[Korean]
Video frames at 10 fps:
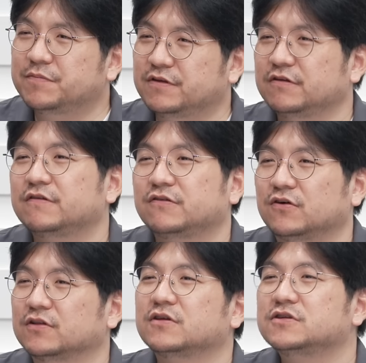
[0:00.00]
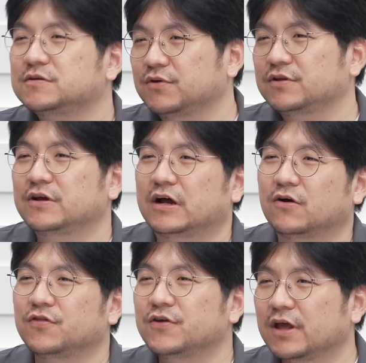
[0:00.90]
비즈니스든 어떤 측면이든
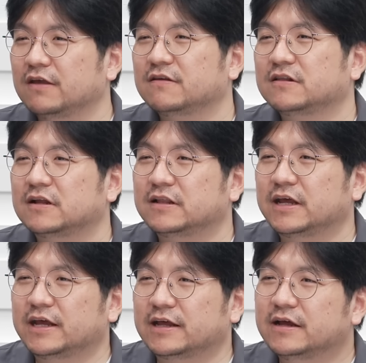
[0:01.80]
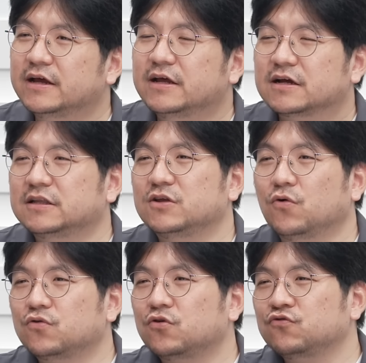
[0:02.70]
간에 얻는 게 있을 텐데 근데
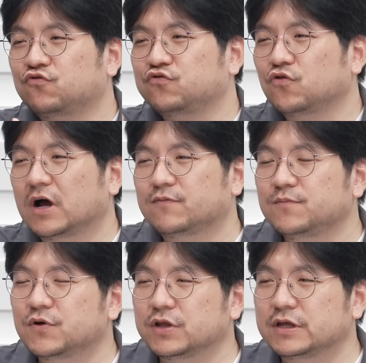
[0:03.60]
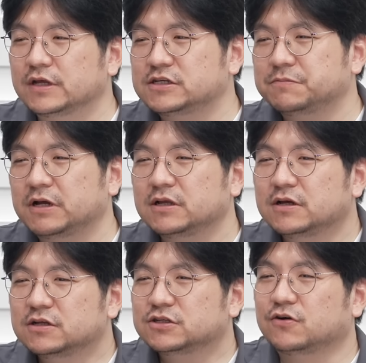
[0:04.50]
요런 구조가 분명히 있겠지만
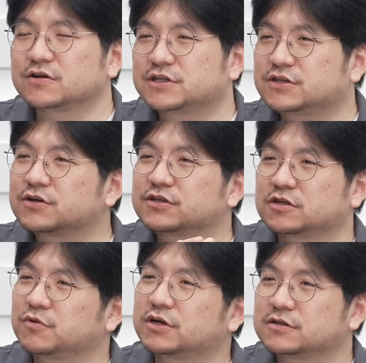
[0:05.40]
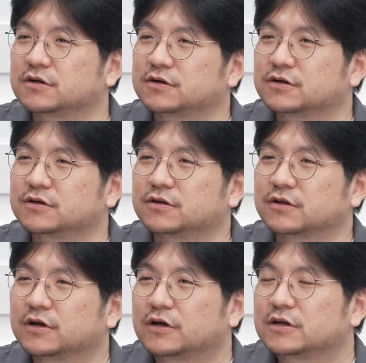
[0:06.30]
정치적인
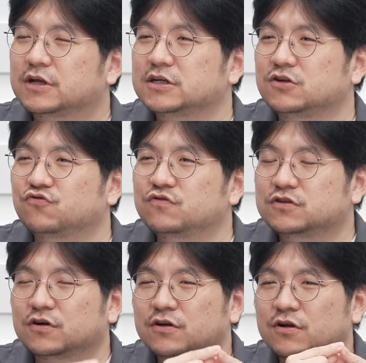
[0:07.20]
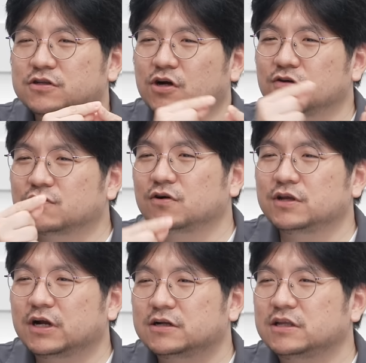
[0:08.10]
측면에서는 사실 윤석열
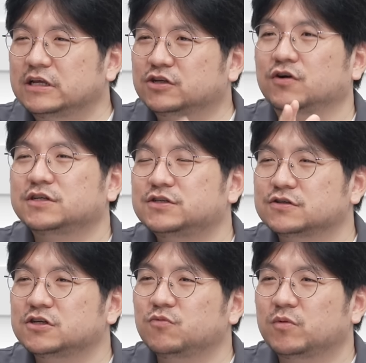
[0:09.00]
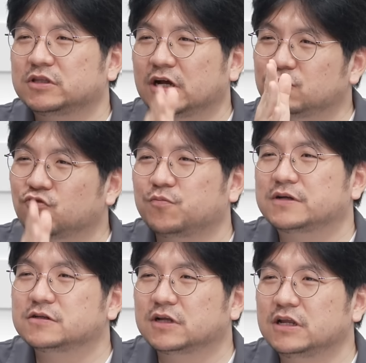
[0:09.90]
정권이라는 이 정치적 측면만 딱 놓고
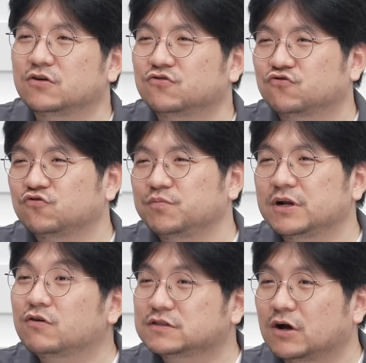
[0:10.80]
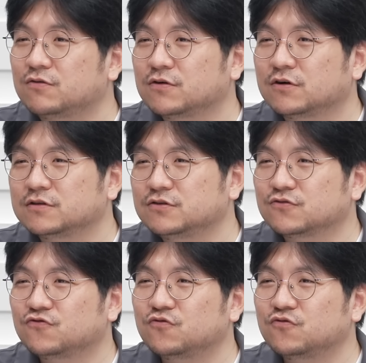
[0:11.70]
봤을 때는 이거는 국민하고 싸우는 거거든요.